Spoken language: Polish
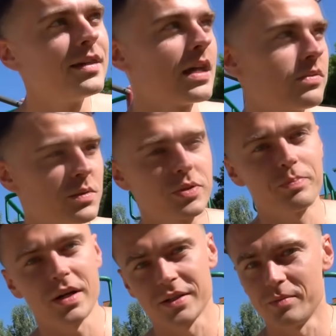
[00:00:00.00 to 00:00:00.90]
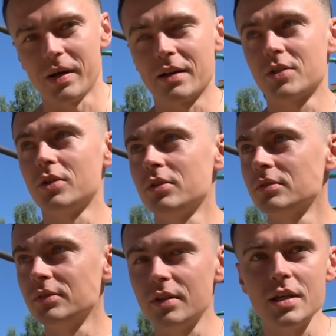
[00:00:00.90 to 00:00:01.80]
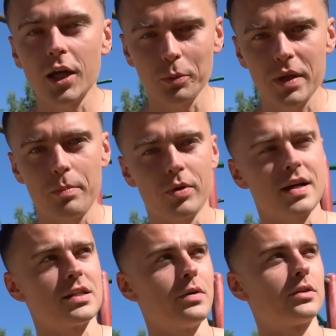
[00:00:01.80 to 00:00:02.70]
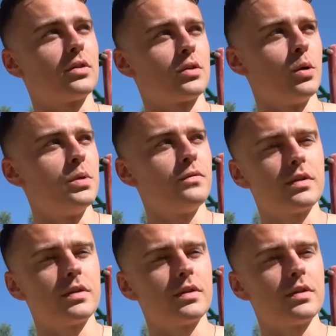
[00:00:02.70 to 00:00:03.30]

Ja was przepraszam bardzo. Nikt mi nie pokazał jak to zrobić,